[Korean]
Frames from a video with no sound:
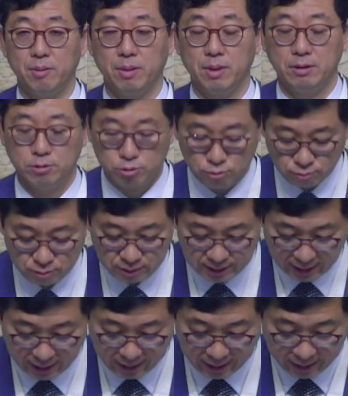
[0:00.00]

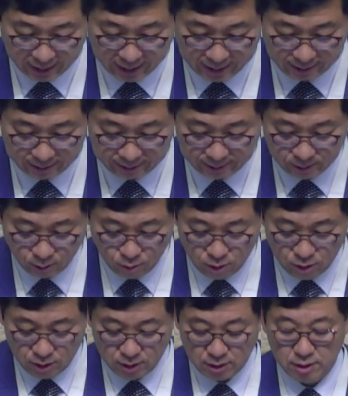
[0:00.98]
숙제.
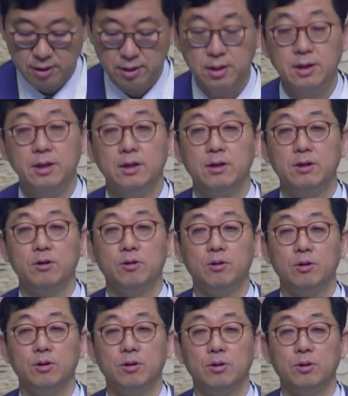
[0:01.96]
오늘
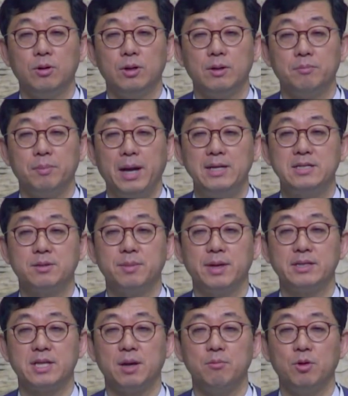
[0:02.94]

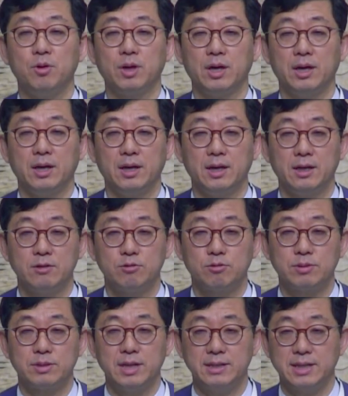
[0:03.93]
말씀의 제목이
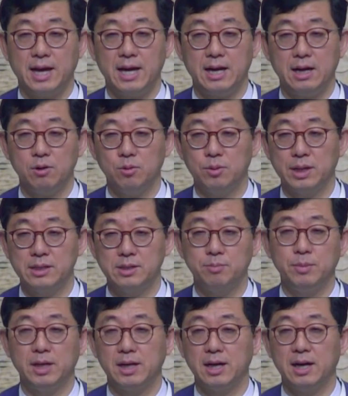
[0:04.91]
숙제 잘하고
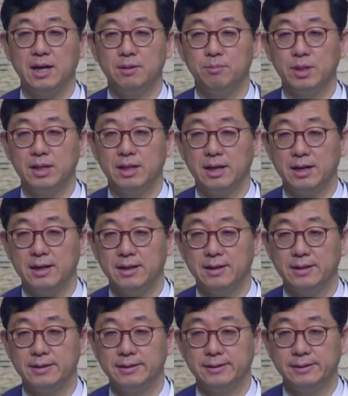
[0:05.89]
계십니까? 입니다.
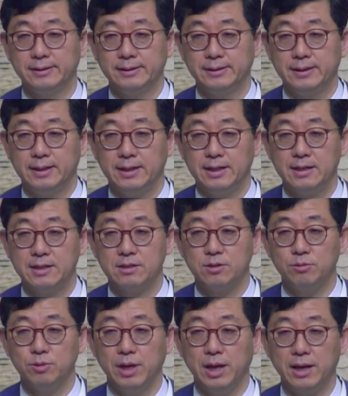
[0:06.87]
하나님께서
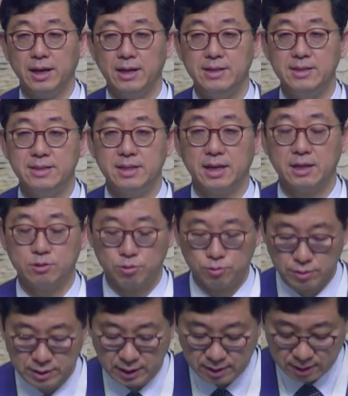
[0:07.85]
우리에게 인생의
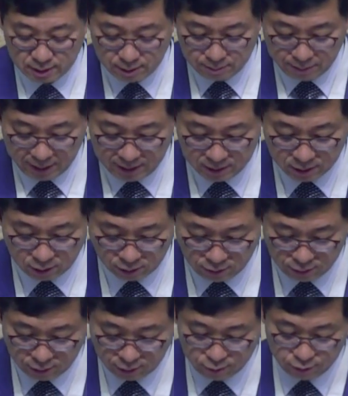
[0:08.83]
숙제들을 매일
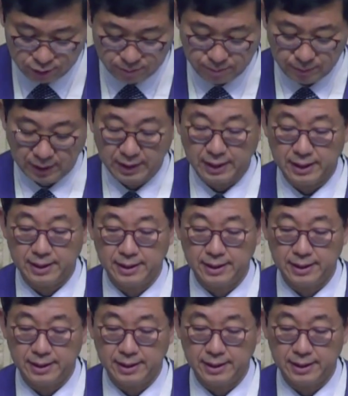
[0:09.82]
던져주십니다.